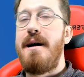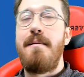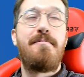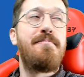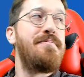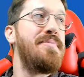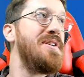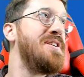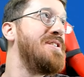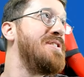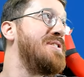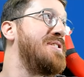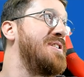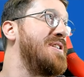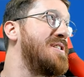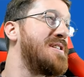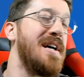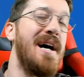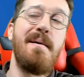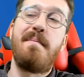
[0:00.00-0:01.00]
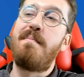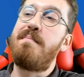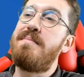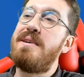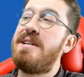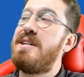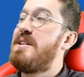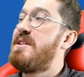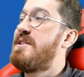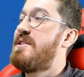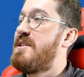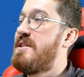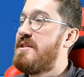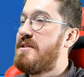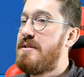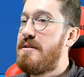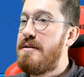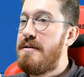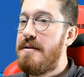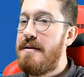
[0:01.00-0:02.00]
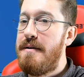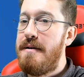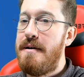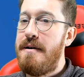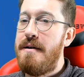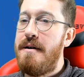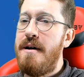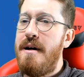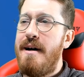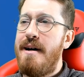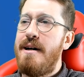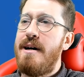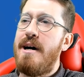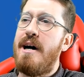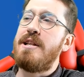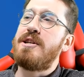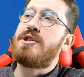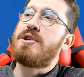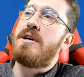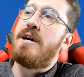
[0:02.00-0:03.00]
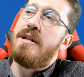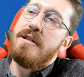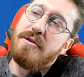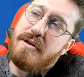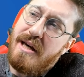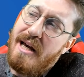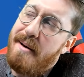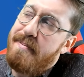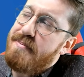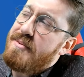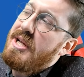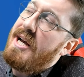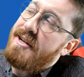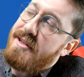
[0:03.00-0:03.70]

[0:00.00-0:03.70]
Hep birinciyiz. Hep birinciyiz. Alışkanlık yaptı